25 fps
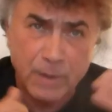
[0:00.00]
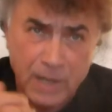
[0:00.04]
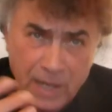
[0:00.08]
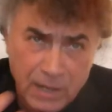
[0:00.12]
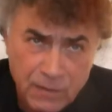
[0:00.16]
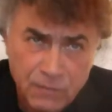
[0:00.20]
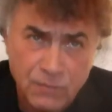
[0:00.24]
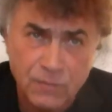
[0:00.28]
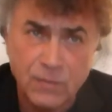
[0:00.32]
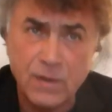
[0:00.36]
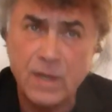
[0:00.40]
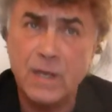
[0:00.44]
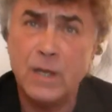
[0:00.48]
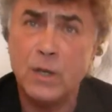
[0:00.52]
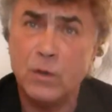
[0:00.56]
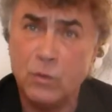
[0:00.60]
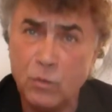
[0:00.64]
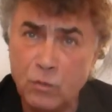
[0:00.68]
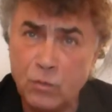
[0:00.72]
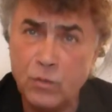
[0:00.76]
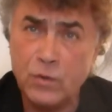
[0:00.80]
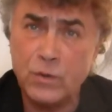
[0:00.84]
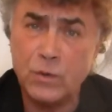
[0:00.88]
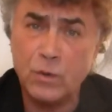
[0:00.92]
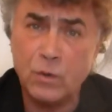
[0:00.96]
Bref,
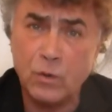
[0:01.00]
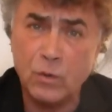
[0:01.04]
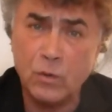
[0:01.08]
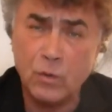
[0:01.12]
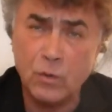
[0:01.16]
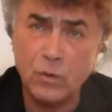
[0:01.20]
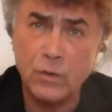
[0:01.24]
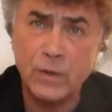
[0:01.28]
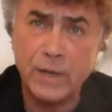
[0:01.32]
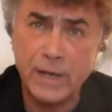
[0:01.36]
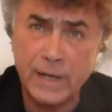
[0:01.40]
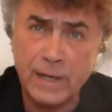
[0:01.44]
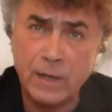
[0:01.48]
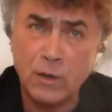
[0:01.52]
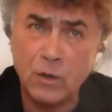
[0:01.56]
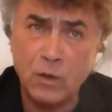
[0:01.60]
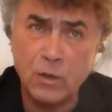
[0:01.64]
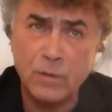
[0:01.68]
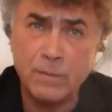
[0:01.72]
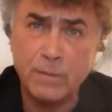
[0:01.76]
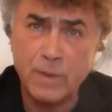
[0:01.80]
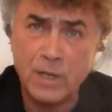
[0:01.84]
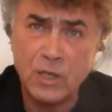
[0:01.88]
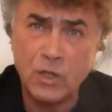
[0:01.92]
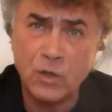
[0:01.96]
nous serions dans la
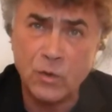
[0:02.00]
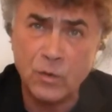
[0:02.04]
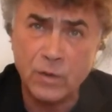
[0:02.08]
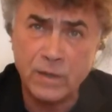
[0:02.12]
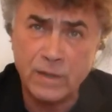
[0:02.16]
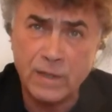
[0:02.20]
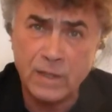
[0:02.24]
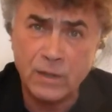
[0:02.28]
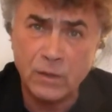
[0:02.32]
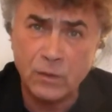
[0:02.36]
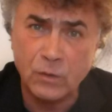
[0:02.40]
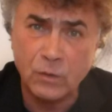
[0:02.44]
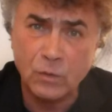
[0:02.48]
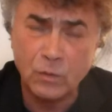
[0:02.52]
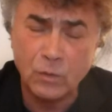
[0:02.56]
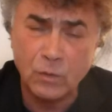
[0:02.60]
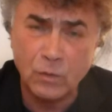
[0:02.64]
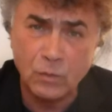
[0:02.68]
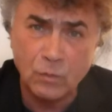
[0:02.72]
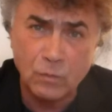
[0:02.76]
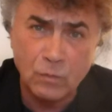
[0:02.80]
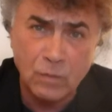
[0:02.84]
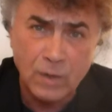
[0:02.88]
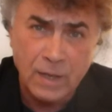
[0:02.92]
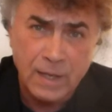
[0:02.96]
grande majorité d'entre
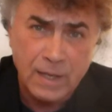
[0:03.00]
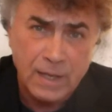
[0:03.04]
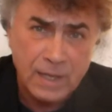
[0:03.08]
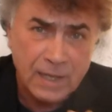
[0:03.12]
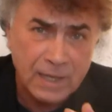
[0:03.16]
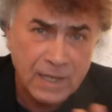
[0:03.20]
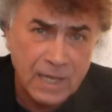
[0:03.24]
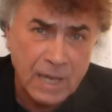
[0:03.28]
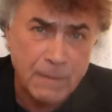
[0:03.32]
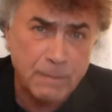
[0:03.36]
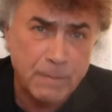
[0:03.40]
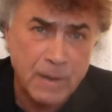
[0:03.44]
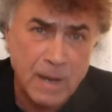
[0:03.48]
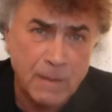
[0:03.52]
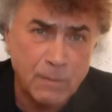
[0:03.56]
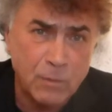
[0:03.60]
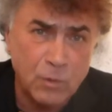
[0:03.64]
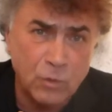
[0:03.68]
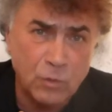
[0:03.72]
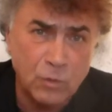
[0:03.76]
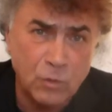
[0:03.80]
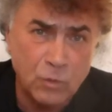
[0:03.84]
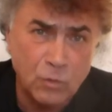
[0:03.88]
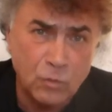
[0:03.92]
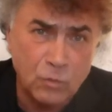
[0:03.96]
nous
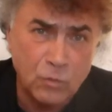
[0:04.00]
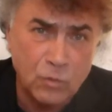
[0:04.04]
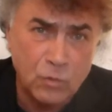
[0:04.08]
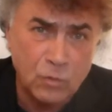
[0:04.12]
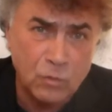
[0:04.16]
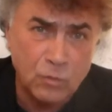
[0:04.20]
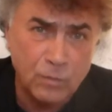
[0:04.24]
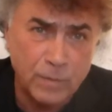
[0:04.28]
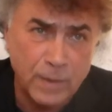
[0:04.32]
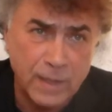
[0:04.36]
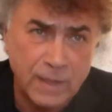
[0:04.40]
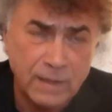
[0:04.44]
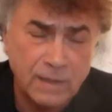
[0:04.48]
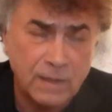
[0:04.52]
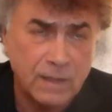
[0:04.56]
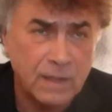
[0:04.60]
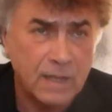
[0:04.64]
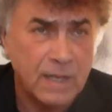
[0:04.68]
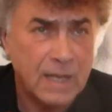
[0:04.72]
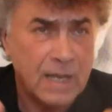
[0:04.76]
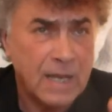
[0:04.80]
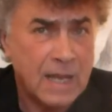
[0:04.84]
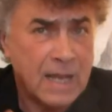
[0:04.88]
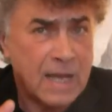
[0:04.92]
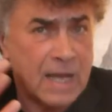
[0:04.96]
capables de nous soumettre
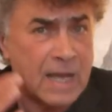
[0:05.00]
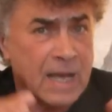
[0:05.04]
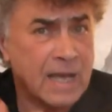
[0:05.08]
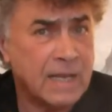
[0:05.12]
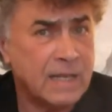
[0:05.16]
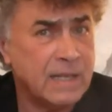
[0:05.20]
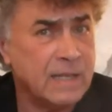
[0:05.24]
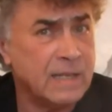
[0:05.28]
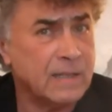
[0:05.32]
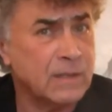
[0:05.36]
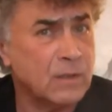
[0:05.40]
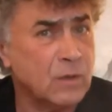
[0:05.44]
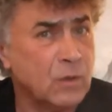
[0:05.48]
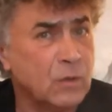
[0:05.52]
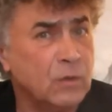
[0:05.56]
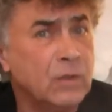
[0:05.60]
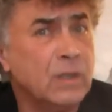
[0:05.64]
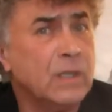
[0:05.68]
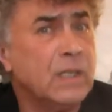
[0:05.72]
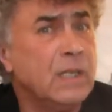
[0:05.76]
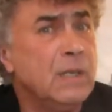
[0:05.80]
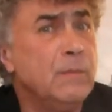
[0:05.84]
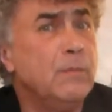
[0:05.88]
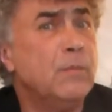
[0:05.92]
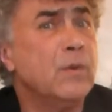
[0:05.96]
à des
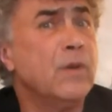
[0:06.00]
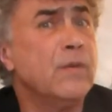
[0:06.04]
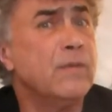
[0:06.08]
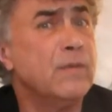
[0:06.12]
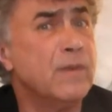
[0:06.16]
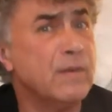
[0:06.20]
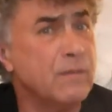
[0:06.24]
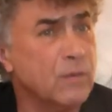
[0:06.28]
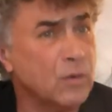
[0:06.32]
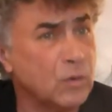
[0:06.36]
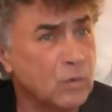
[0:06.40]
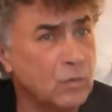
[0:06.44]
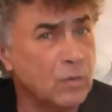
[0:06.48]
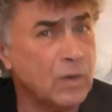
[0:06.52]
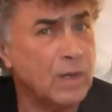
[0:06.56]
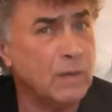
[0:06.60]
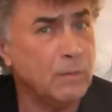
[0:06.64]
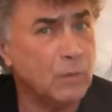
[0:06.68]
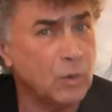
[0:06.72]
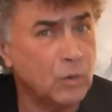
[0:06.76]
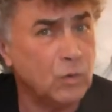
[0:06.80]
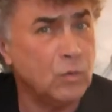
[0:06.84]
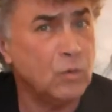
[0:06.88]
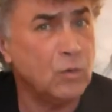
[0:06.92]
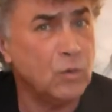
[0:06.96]
ordres qui peuvent
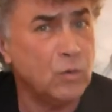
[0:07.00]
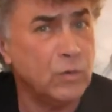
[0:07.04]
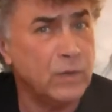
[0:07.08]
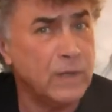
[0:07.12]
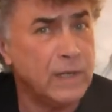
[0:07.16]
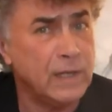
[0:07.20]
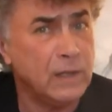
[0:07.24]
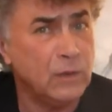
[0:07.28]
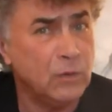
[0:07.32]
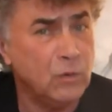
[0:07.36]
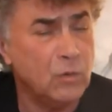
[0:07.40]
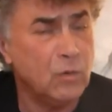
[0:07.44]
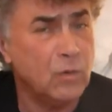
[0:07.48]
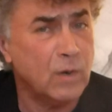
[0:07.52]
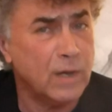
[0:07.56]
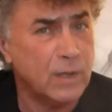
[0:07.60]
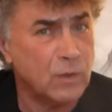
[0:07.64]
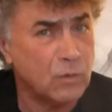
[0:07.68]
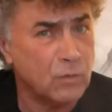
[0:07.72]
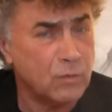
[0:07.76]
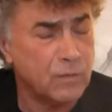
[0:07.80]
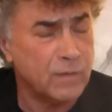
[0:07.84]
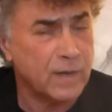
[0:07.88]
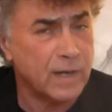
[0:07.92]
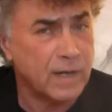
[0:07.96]
éventuellement tourner le dos à
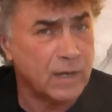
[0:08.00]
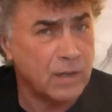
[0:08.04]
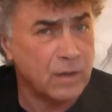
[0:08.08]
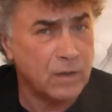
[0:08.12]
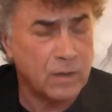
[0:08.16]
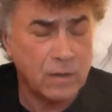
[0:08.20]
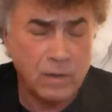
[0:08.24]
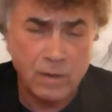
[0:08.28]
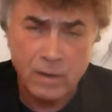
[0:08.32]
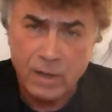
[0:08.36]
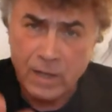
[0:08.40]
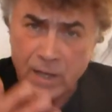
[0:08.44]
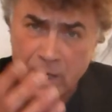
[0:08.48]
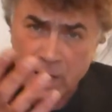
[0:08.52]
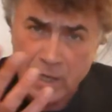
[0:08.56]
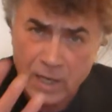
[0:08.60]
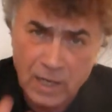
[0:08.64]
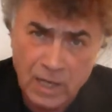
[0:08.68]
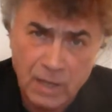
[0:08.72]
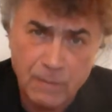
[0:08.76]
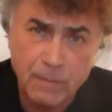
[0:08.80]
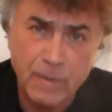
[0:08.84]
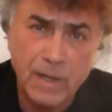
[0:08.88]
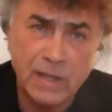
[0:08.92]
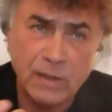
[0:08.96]
nos valeurs
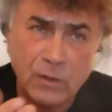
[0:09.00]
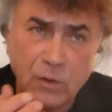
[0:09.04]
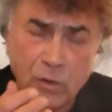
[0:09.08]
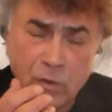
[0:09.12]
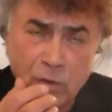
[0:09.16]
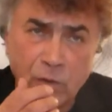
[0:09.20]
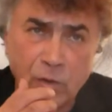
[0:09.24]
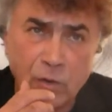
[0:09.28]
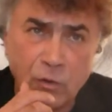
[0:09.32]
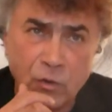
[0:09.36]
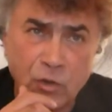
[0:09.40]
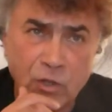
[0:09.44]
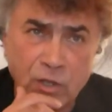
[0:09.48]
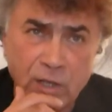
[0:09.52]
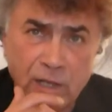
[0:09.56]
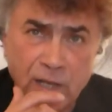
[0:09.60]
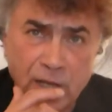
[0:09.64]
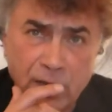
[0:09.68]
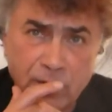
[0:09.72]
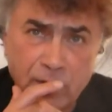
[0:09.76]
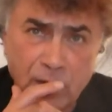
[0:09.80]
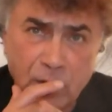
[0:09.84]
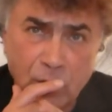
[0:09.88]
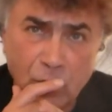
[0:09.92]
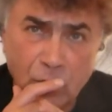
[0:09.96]
et mettre en danger
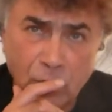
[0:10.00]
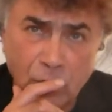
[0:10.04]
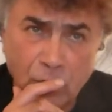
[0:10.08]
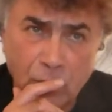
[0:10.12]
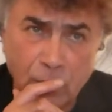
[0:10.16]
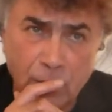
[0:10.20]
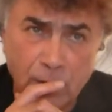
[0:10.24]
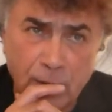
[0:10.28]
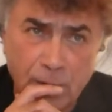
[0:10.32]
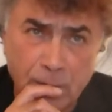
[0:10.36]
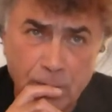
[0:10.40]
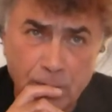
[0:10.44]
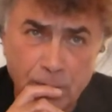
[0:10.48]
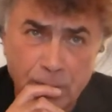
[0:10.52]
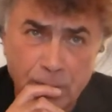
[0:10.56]
la vie d'autrui.